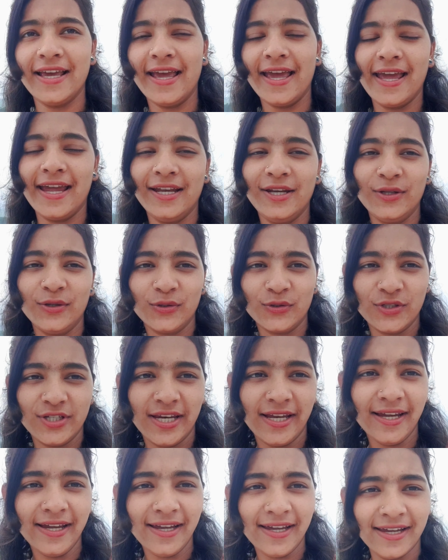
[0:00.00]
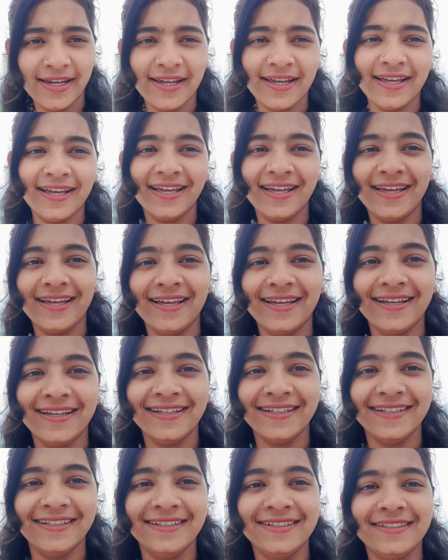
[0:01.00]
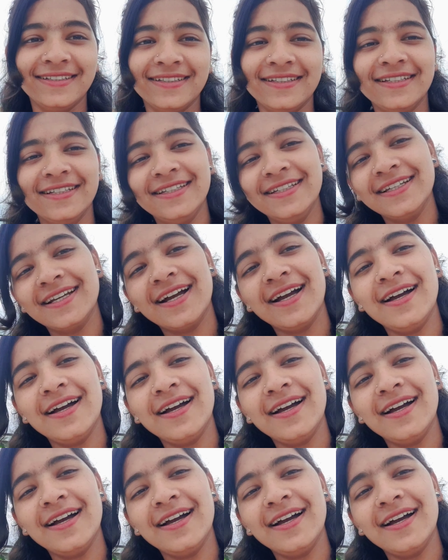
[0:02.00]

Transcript: है ट्यूसडे दीदी